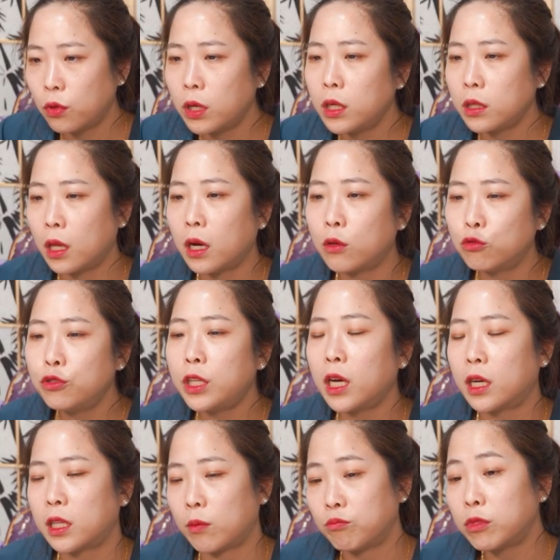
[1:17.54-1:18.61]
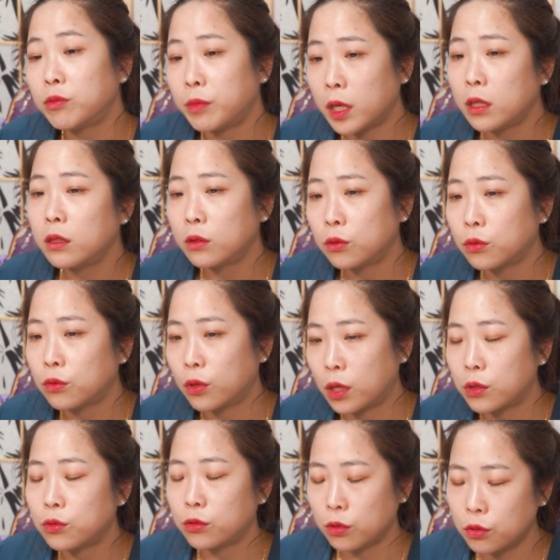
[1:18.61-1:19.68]
또 안에 내가 운때가 나쁘면 또
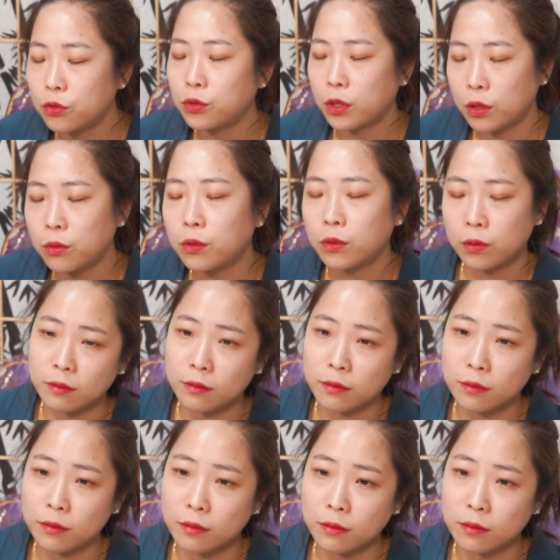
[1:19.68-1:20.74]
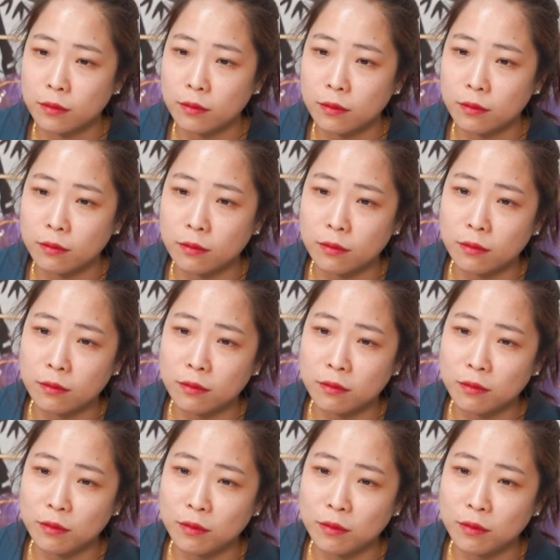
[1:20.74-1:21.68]
그럴 수 있고. 어떻게 해결해야 될까?